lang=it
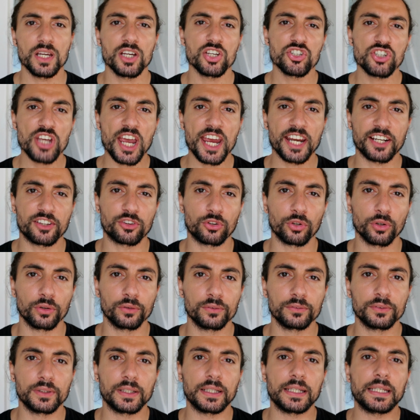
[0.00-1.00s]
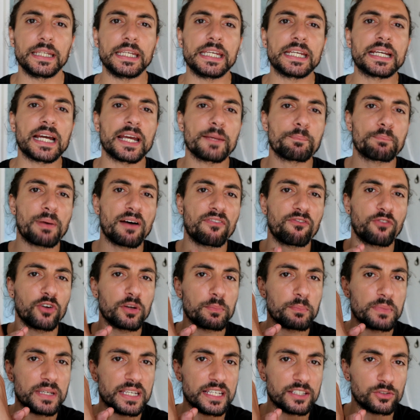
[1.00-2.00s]
Certo, i K.O. i
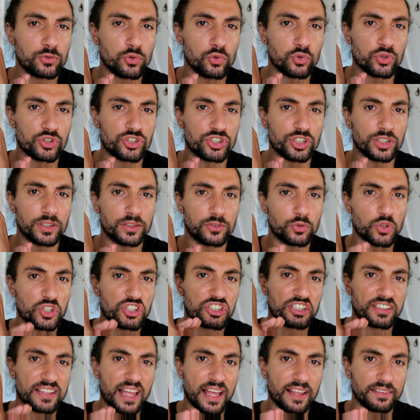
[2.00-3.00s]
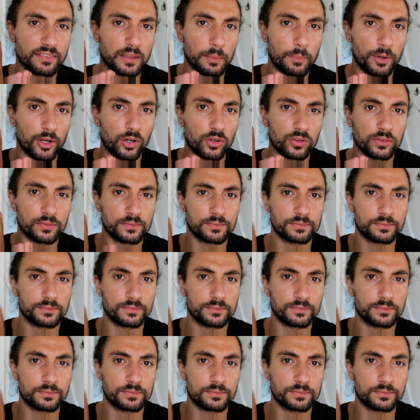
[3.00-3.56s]
miei succi, succede tanto però.